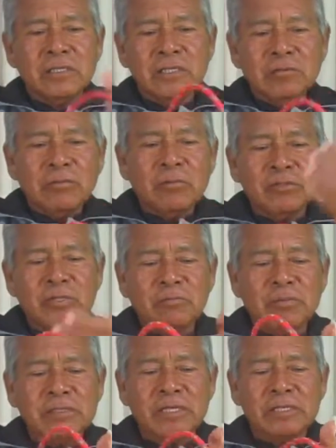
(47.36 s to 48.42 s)
y vamos a
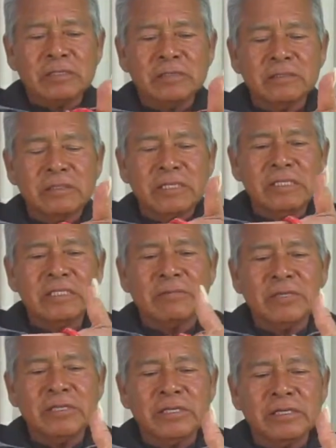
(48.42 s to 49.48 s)
empezar de esta
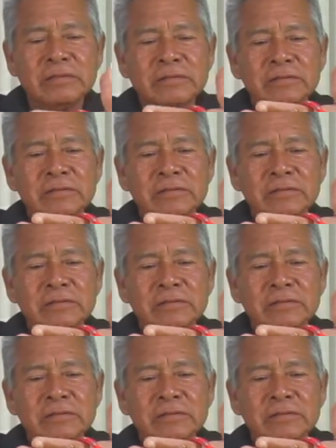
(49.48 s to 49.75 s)
manera.